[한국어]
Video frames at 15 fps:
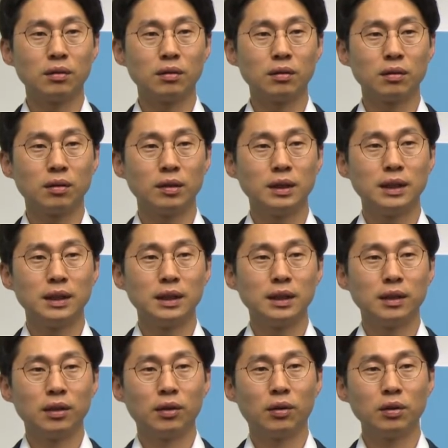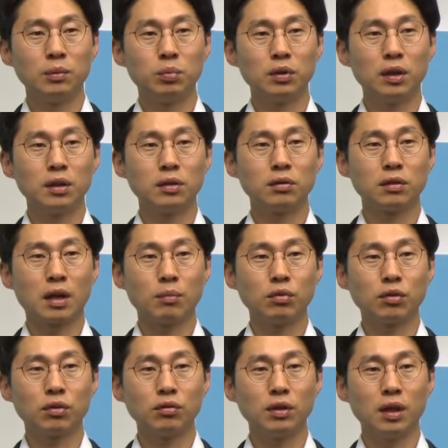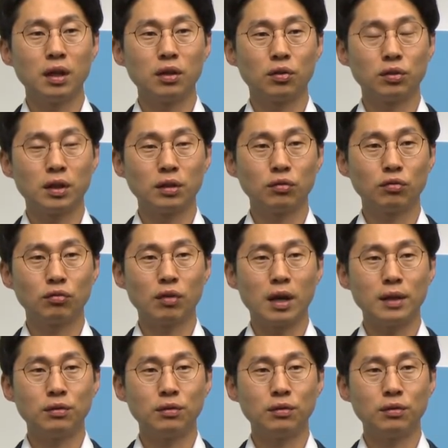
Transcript: 그래서 어, 인플레이션 잡을 건데 연착륙도 할